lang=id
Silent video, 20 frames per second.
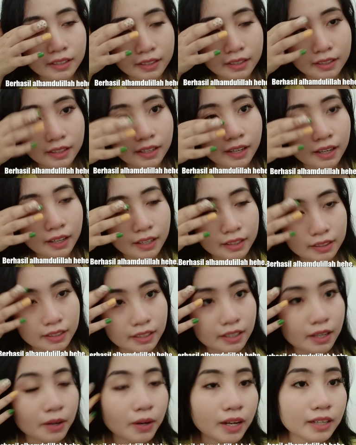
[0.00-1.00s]
nah nanti
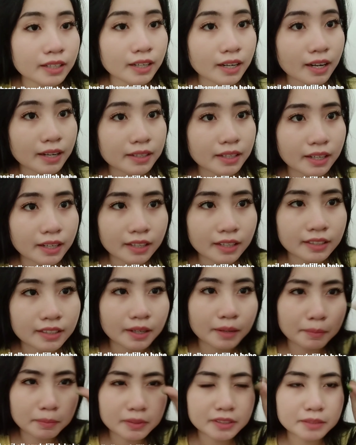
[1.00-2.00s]
kalau ada kalian ada
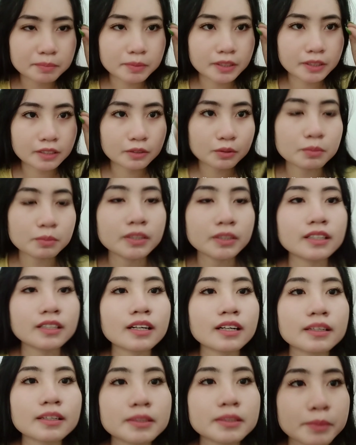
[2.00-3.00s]
untuk itu mending
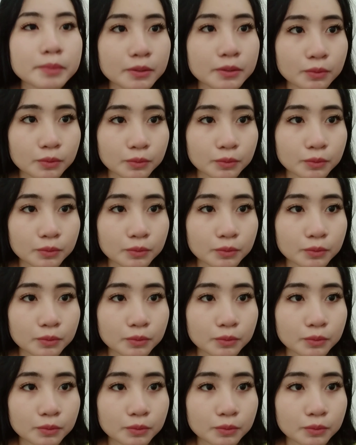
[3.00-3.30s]
kalian ikuti